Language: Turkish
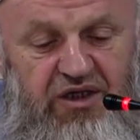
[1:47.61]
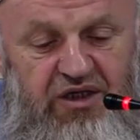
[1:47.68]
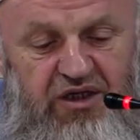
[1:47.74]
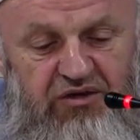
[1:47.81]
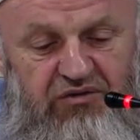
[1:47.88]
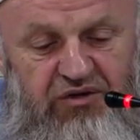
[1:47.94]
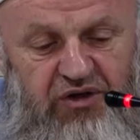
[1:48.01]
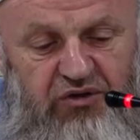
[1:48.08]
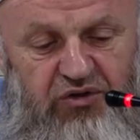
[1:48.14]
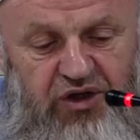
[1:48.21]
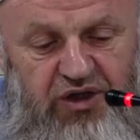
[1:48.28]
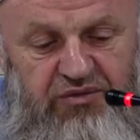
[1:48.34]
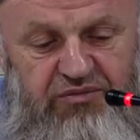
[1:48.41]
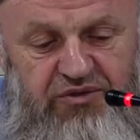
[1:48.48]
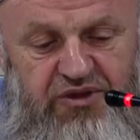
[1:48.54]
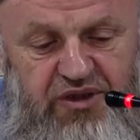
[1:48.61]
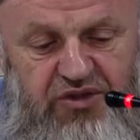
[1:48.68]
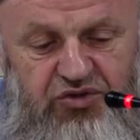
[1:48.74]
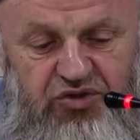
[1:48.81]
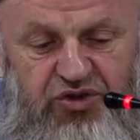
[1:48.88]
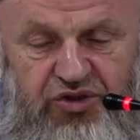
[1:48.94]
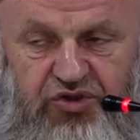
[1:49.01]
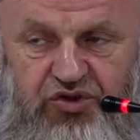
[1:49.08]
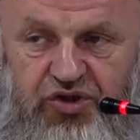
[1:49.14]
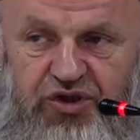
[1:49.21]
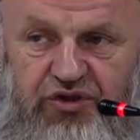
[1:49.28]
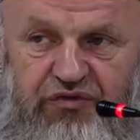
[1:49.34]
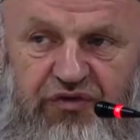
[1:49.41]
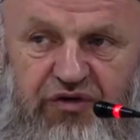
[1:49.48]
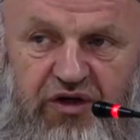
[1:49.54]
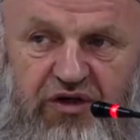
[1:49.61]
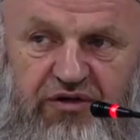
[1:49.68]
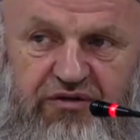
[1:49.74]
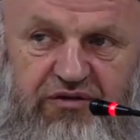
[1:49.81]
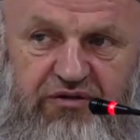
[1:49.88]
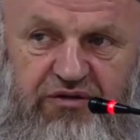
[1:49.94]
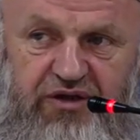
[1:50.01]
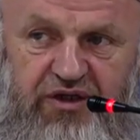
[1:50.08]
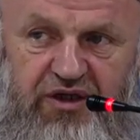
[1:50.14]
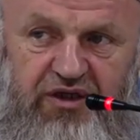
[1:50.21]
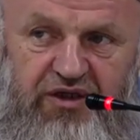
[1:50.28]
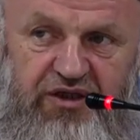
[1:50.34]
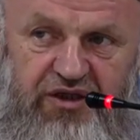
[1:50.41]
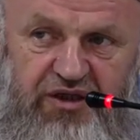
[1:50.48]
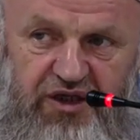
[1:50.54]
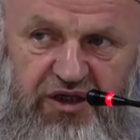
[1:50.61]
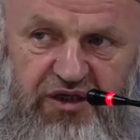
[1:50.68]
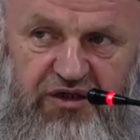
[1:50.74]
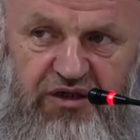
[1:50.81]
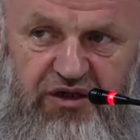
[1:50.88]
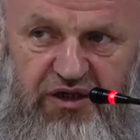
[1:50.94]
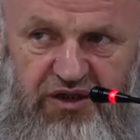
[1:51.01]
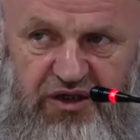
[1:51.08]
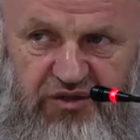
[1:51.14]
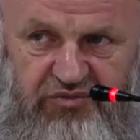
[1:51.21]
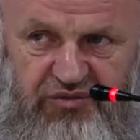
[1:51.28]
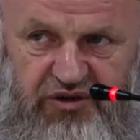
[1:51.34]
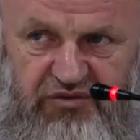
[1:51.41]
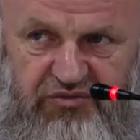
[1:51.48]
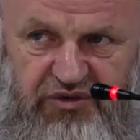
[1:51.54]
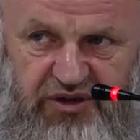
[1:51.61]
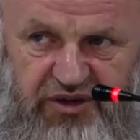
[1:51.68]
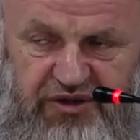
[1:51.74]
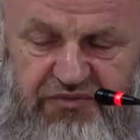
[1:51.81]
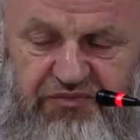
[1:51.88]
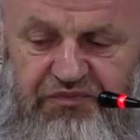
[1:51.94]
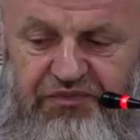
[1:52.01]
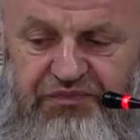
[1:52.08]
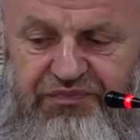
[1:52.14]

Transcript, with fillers: Livavrham sancağı şerifi altında yer alabilmeyi,